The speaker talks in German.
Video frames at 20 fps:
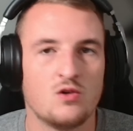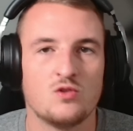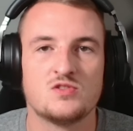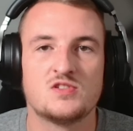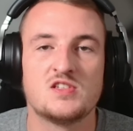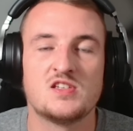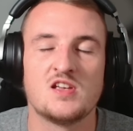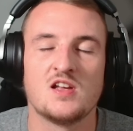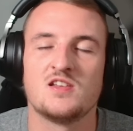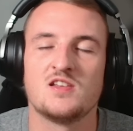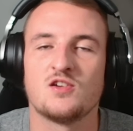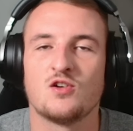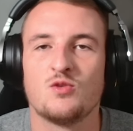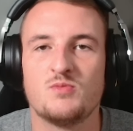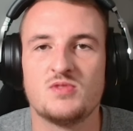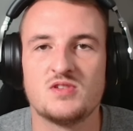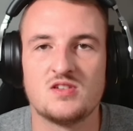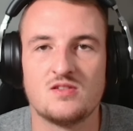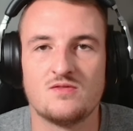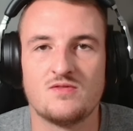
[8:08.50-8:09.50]
und sicherlich auch ein
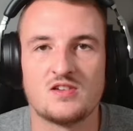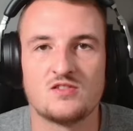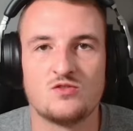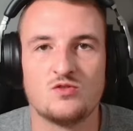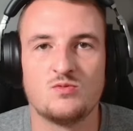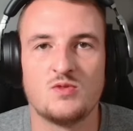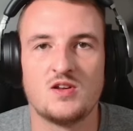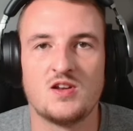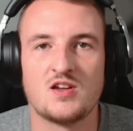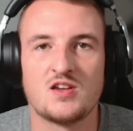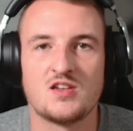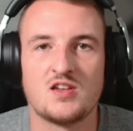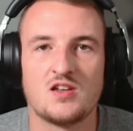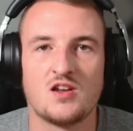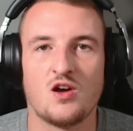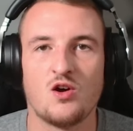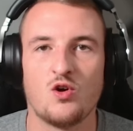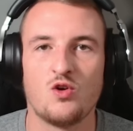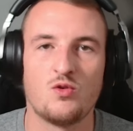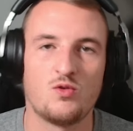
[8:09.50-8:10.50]
bisschen Wachstum generieren,
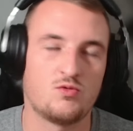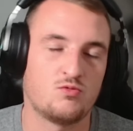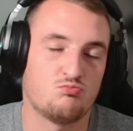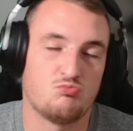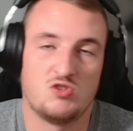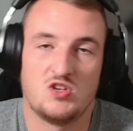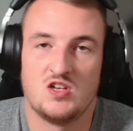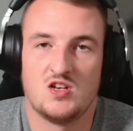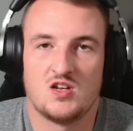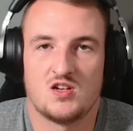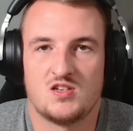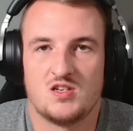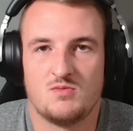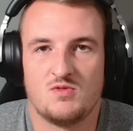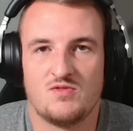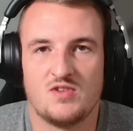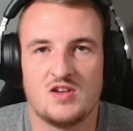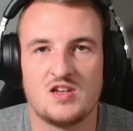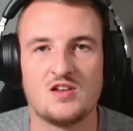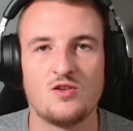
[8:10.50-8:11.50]
auch je nachdem, mit
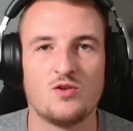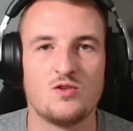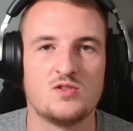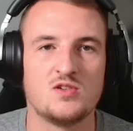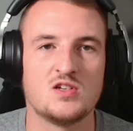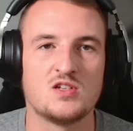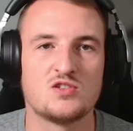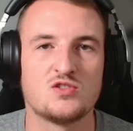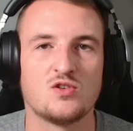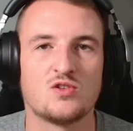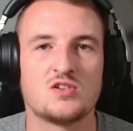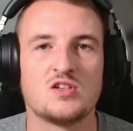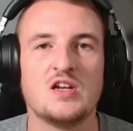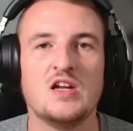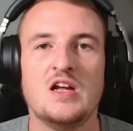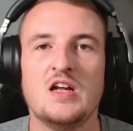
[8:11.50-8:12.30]
welchen Leuten ihr zockt